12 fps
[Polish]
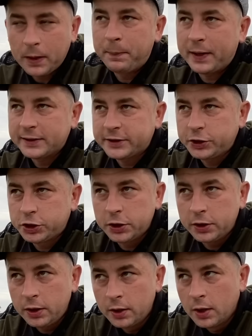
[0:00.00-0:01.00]
prędzej
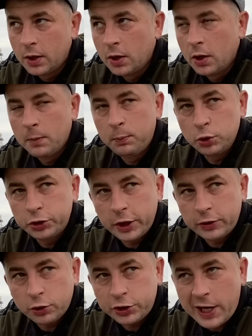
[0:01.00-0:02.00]
czy później
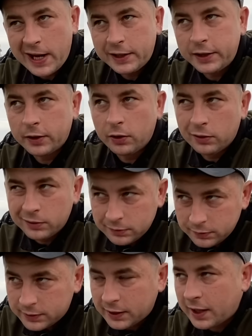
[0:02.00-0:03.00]
dosięgnie. No,
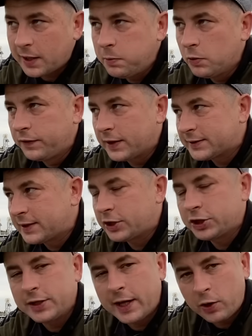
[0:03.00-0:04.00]
tak jak mówię,
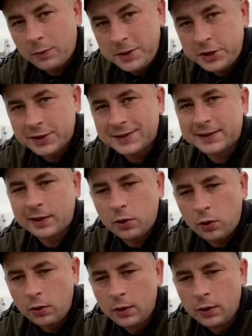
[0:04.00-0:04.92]
zaczyna robić się z tego